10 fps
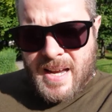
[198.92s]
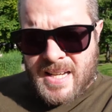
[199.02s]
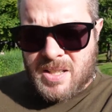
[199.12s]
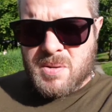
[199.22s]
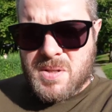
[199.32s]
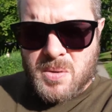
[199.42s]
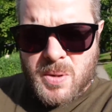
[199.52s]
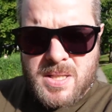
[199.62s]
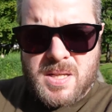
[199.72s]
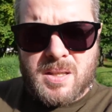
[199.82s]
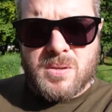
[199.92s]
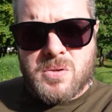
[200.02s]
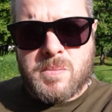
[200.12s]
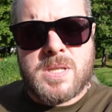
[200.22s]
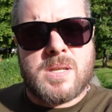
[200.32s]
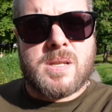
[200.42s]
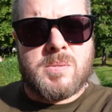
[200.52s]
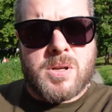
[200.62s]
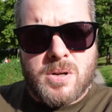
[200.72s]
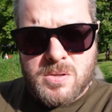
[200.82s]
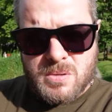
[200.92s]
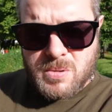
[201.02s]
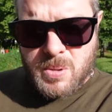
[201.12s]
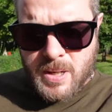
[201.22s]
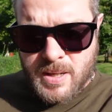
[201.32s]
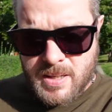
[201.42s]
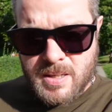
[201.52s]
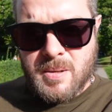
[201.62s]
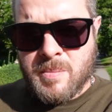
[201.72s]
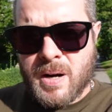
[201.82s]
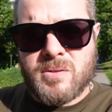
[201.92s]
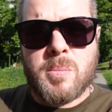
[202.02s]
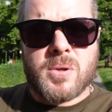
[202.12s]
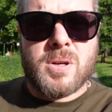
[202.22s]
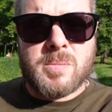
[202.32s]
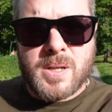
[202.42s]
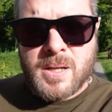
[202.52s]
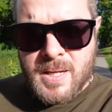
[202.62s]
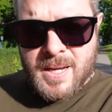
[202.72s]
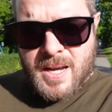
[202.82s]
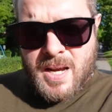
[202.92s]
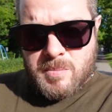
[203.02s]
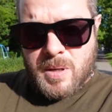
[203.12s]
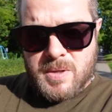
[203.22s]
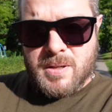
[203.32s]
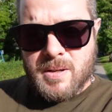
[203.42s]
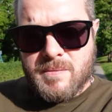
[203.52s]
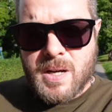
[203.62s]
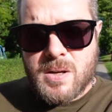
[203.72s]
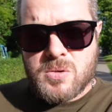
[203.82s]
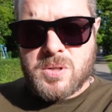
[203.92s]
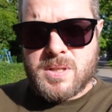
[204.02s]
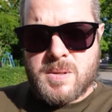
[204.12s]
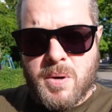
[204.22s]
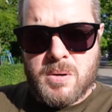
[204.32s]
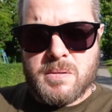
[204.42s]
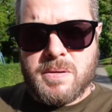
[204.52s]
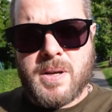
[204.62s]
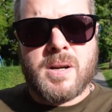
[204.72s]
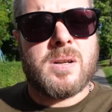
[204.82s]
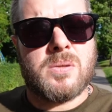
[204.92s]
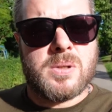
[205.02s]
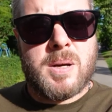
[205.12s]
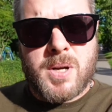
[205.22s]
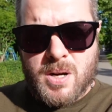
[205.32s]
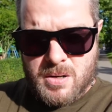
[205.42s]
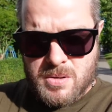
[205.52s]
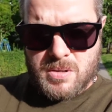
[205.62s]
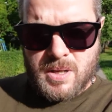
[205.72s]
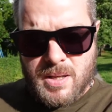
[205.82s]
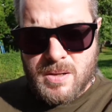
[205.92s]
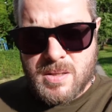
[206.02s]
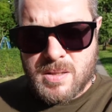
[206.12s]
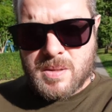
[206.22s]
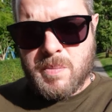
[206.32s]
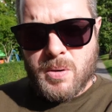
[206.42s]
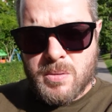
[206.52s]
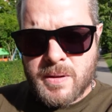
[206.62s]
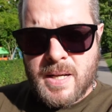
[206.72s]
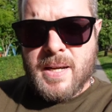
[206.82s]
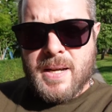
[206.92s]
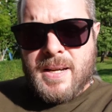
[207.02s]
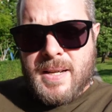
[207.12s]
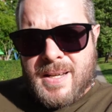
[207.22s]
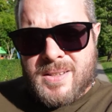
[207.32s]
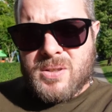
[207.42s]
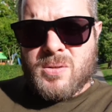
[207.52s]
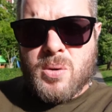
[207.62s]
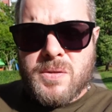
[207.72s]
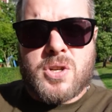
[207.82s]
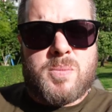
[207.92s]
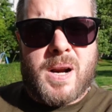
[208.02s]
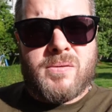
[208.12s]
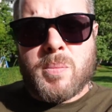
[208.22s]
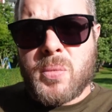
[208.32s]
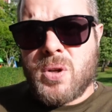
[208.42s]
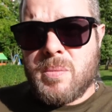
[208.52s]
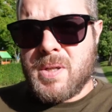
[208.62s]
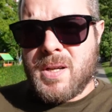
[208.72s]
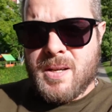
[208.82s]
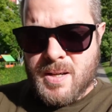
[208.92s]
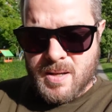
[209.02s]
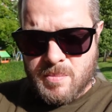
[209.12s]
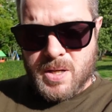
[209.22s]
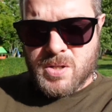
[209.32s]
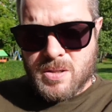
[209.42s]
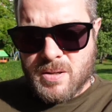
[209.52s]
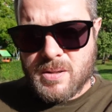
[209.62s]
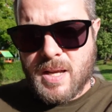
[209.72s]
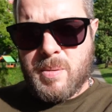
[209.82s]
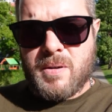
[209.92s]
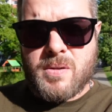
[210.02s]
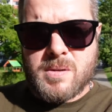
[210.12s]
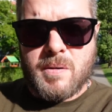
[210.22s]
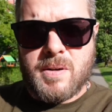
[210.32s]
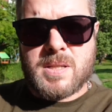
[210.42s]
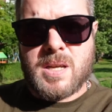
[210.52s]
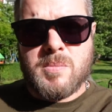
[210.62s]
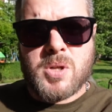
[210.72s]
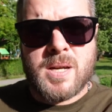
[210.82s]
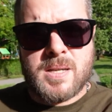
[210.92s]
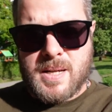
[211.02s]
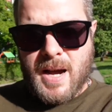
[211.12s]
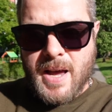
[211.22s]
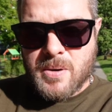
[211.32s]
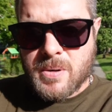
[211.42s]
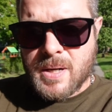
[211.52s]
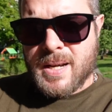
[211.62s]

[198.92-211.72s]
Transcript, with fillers: Natomiast w sytuacji, kiedy już biznes nam się rozrósł i prawdopodobnie mamy wiele różnych zespołów i rekrutujemy kogoś do jednego z tych zespołów, to również prawdopodobnie będzie to najpierw rozmowa z kimś z HR-u,